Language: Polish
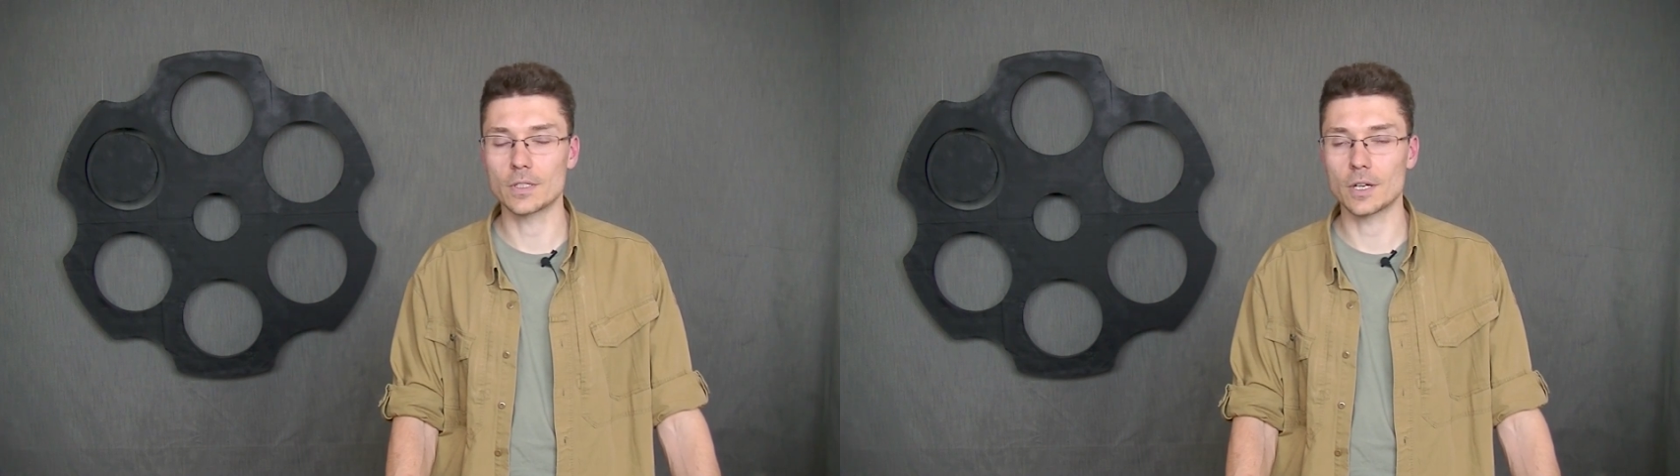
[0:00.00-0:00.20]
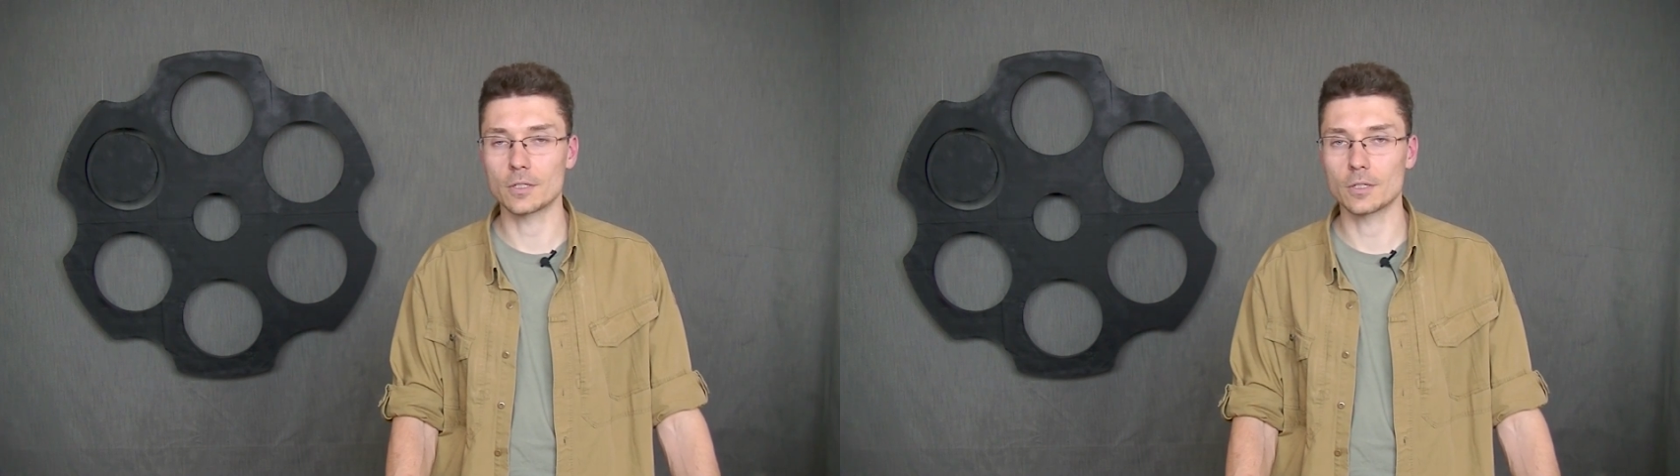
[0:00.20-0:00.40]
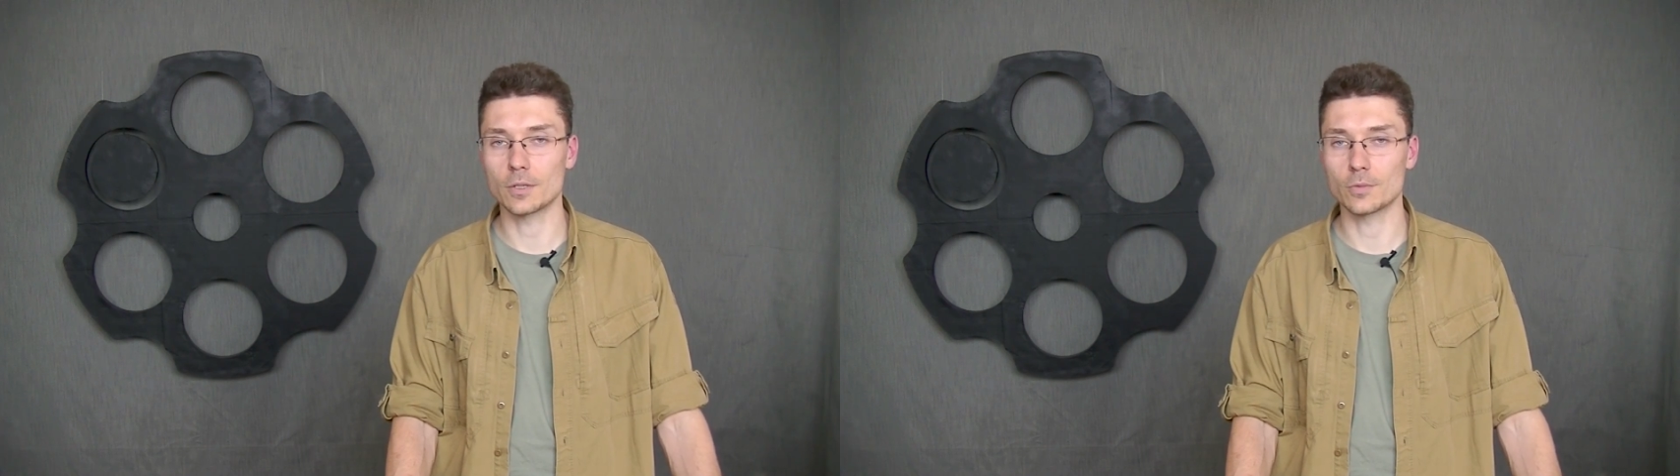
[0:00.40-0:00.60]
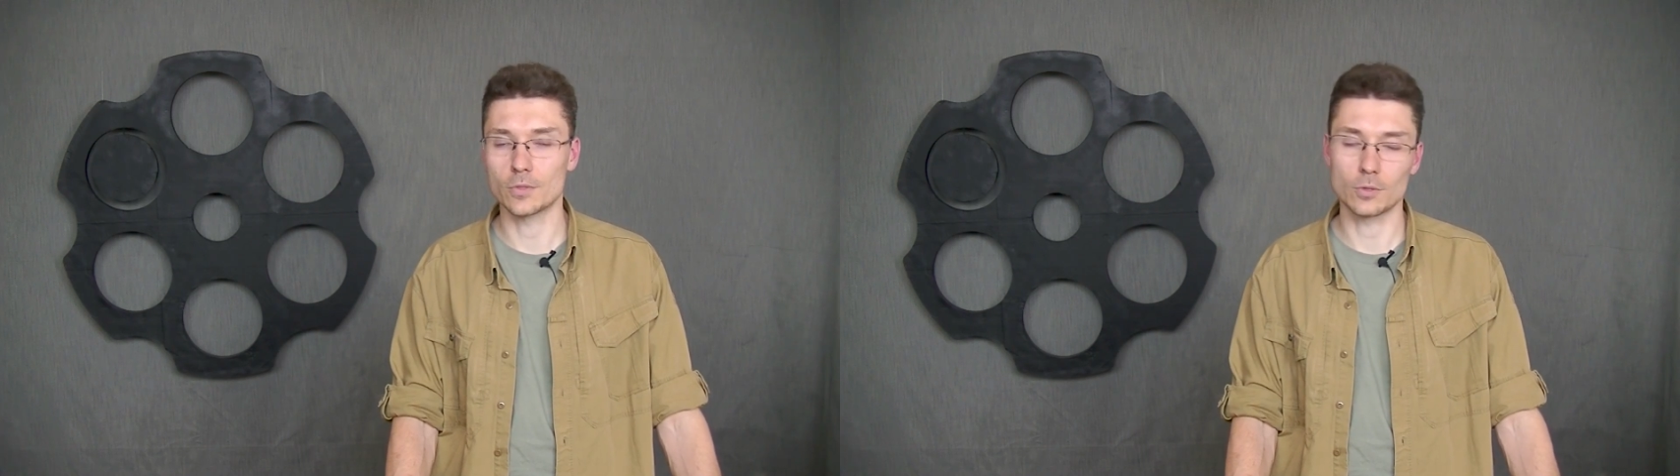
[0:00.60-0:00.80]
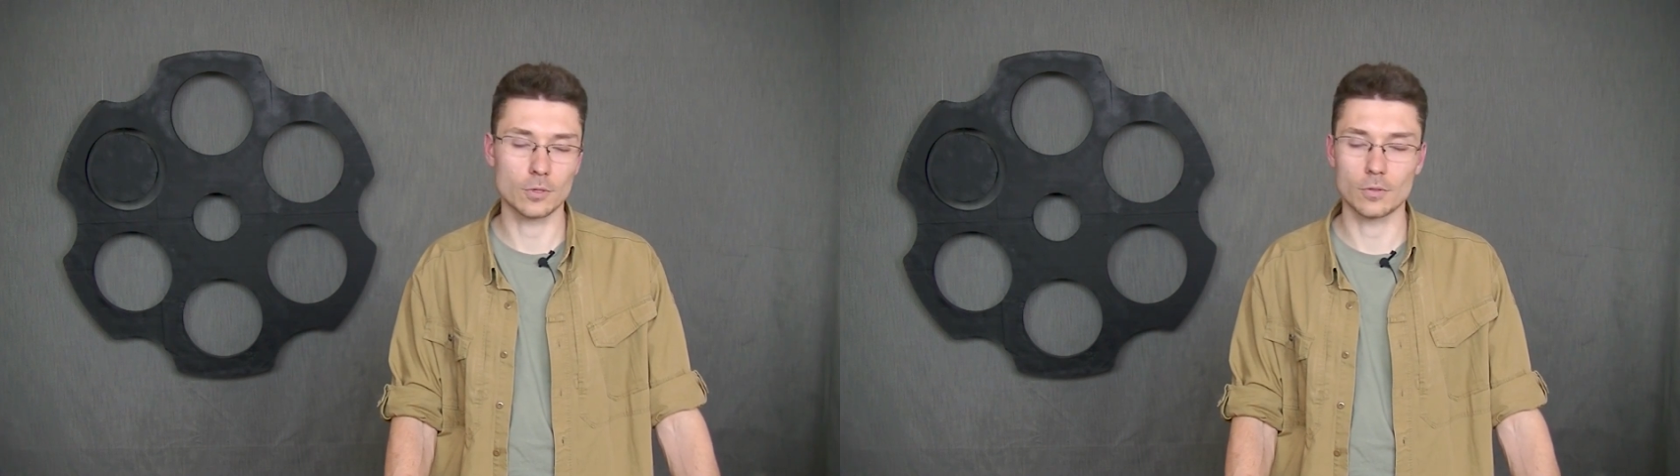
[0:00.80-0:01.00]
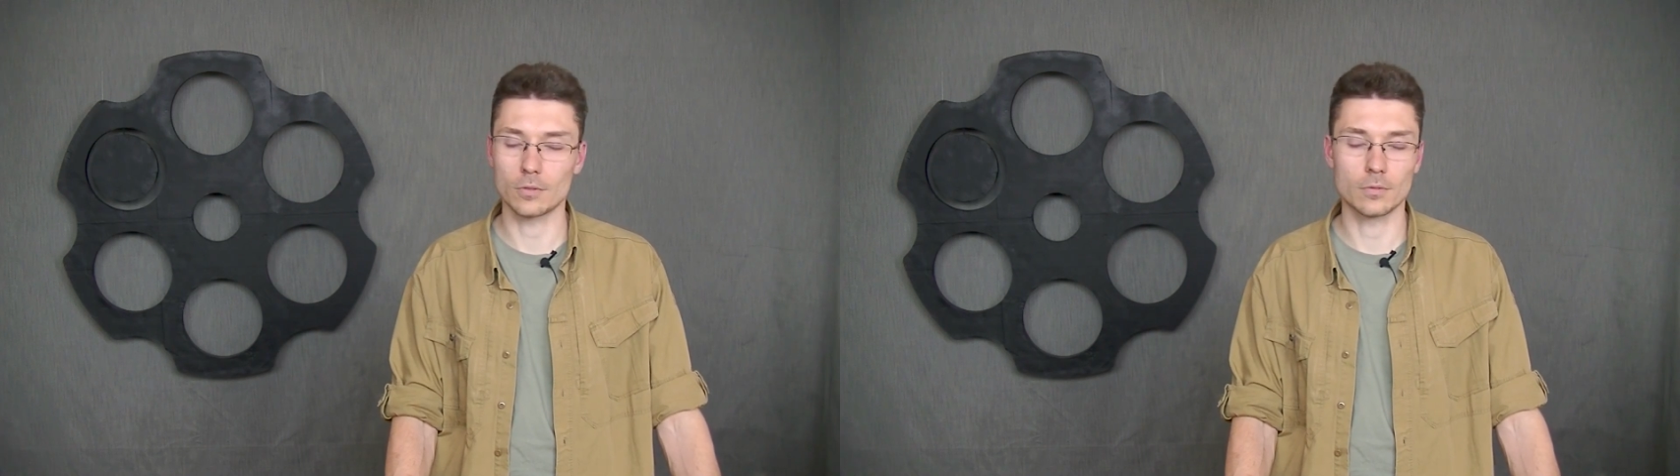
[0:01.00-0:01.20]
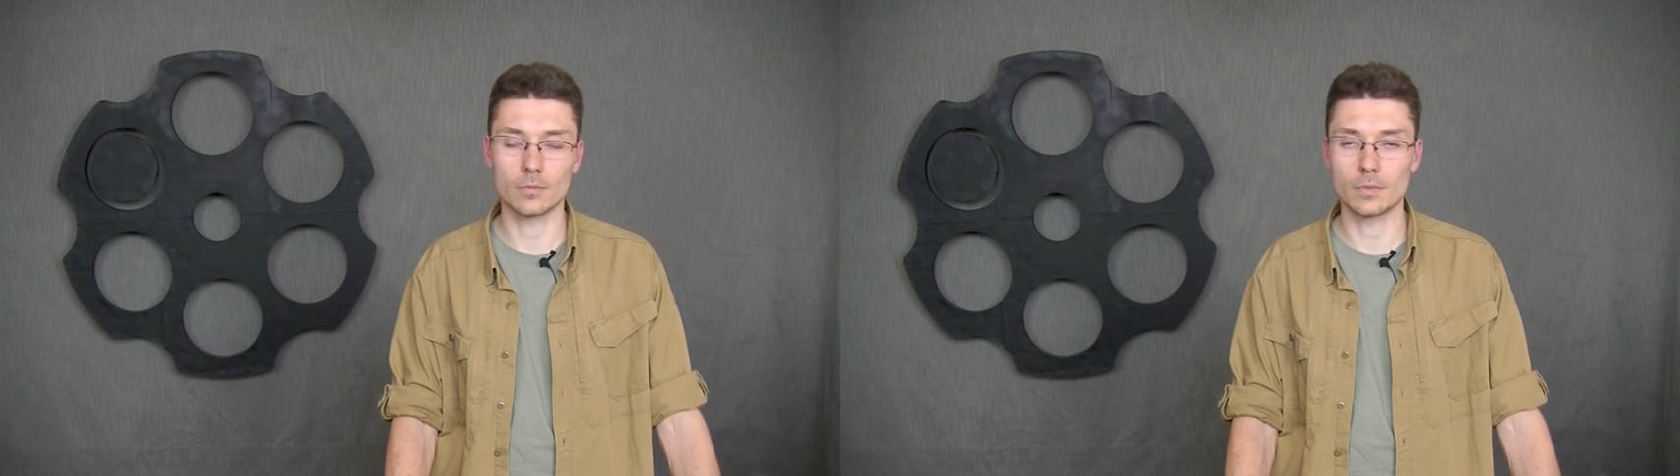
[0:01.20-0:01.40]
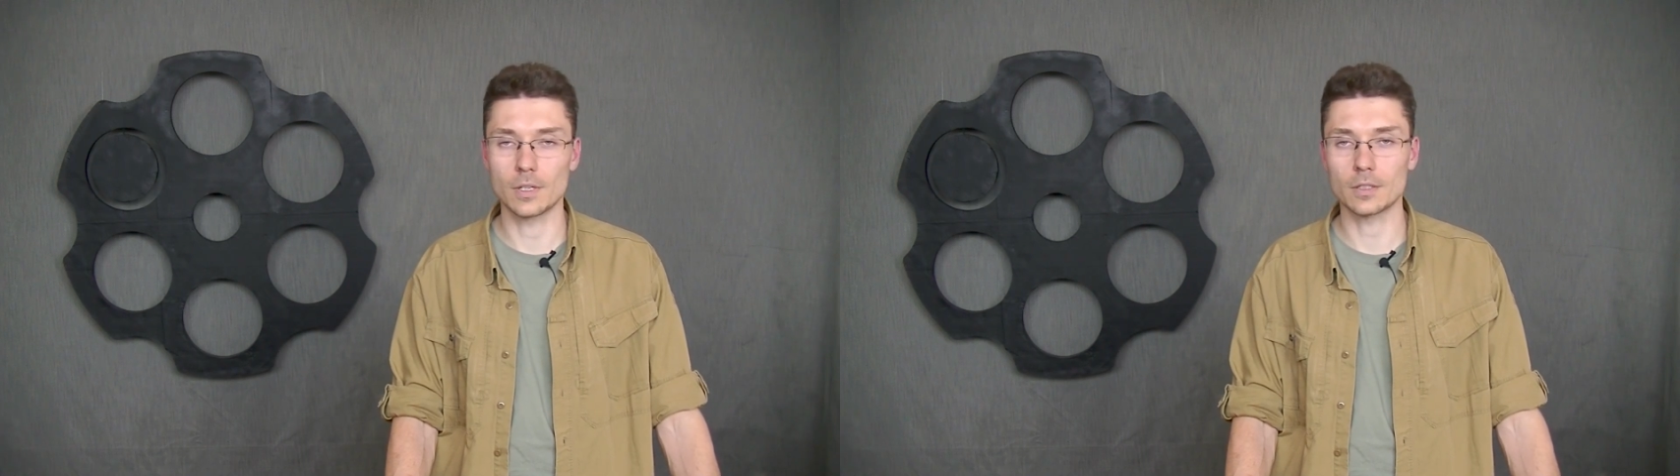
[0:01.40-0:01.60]
straci albo coś, to
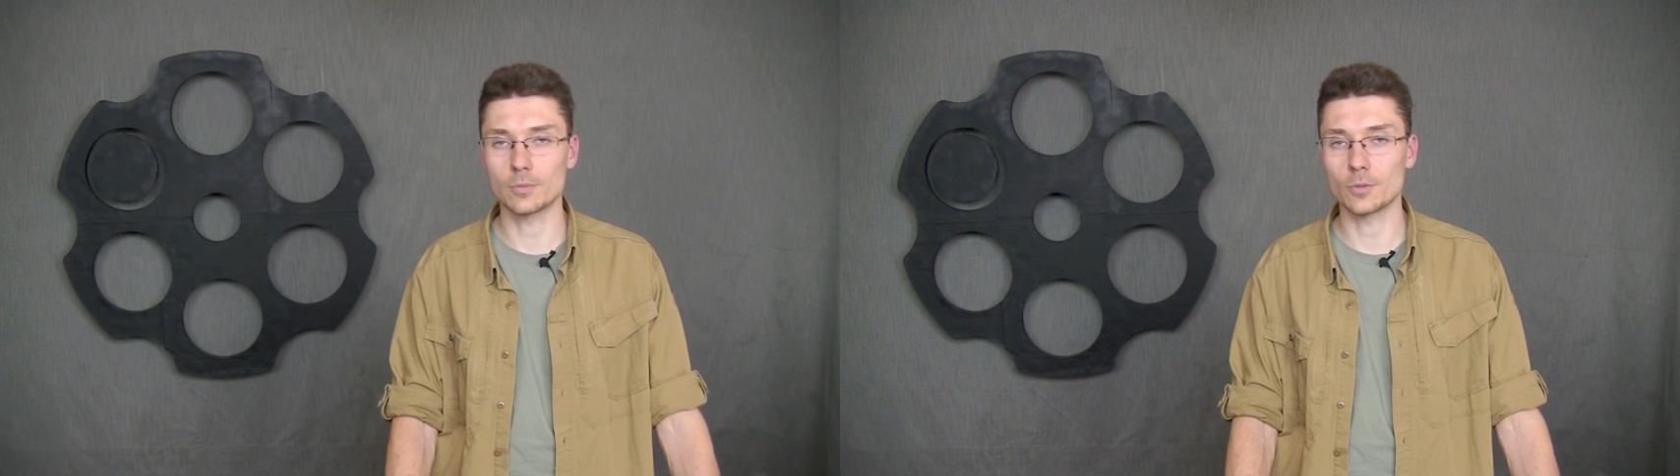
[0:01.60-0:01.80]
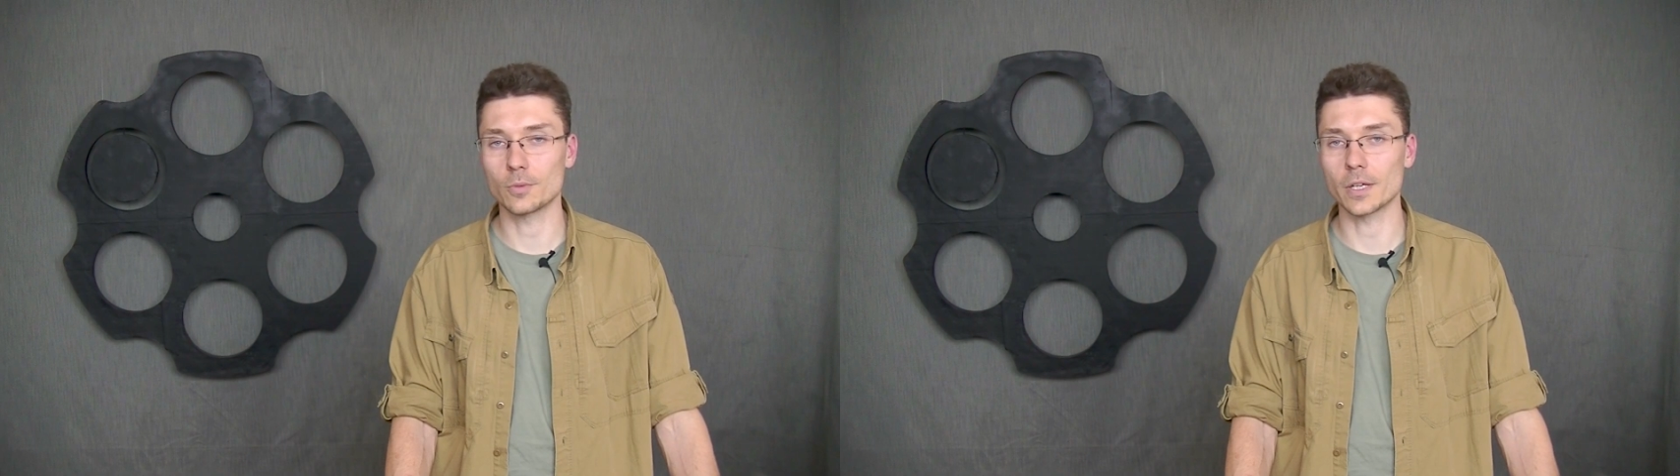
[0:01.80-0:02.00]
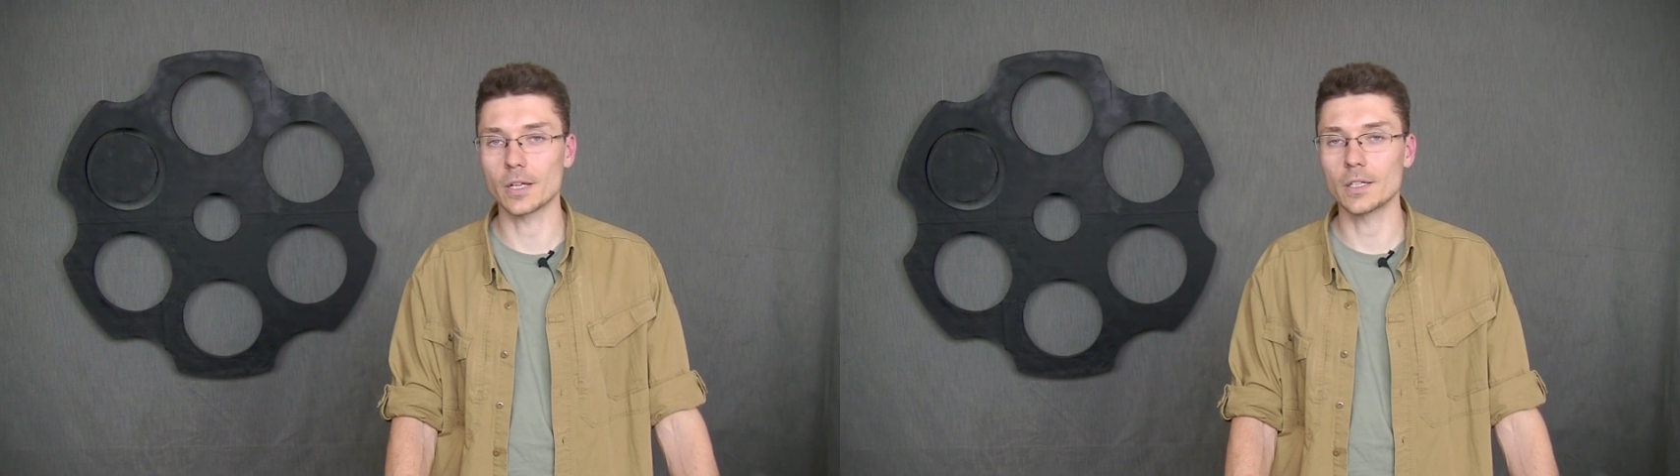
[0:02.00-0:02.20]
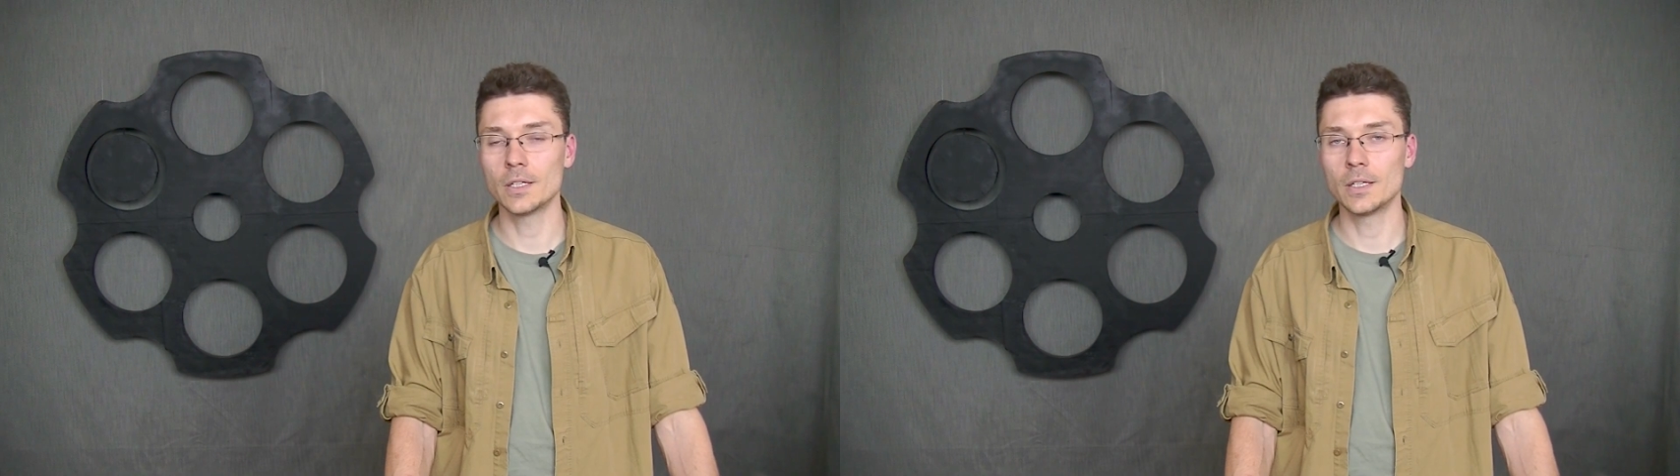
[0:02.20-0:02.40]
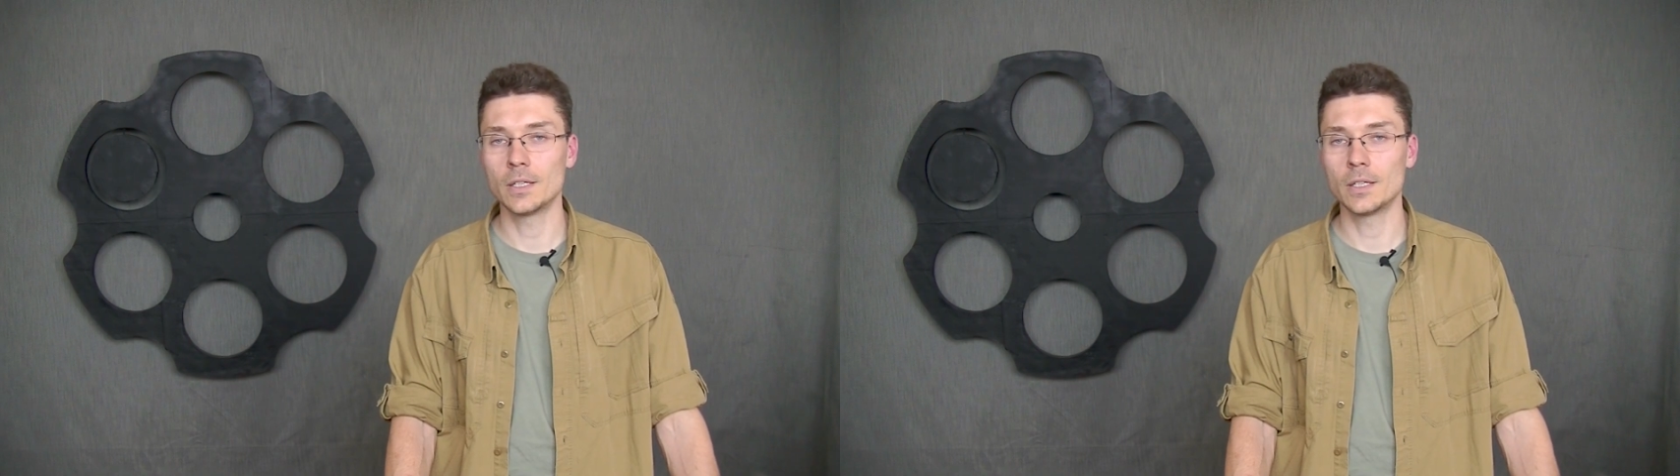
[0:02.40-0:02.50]
nie na tym to polega.